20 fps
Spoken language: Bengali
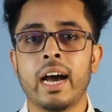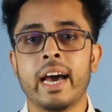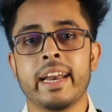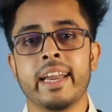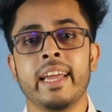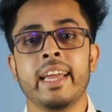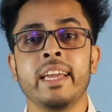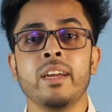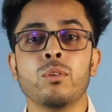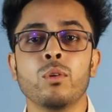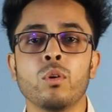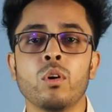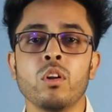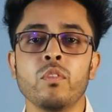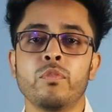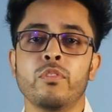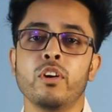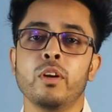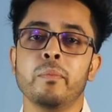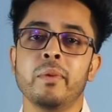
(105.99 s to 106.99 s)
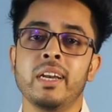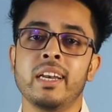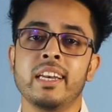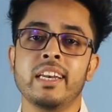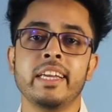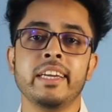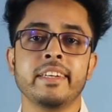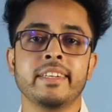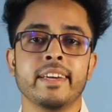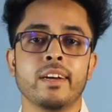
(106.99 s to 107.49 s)
আর এই গুগল ফর্মের
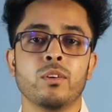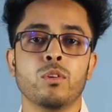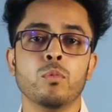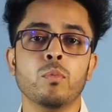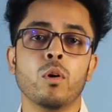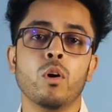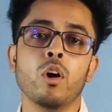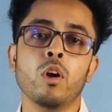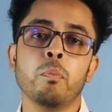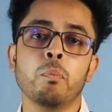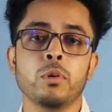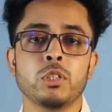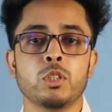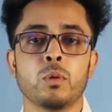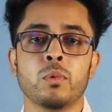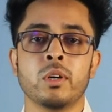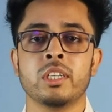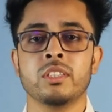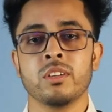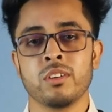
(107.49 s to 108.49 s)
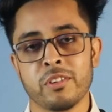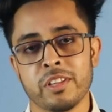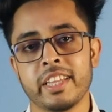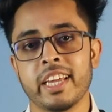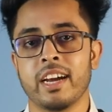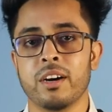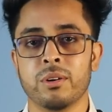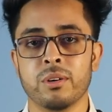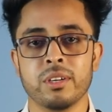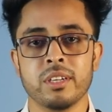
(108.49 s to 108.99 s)
লিঙ্কটা খুব অল্প সময়ের জন্য
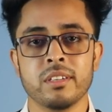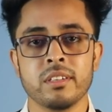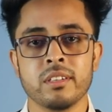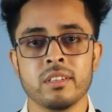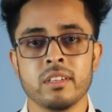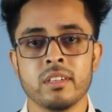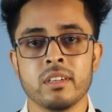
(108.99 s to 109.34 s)
দেয়া হয়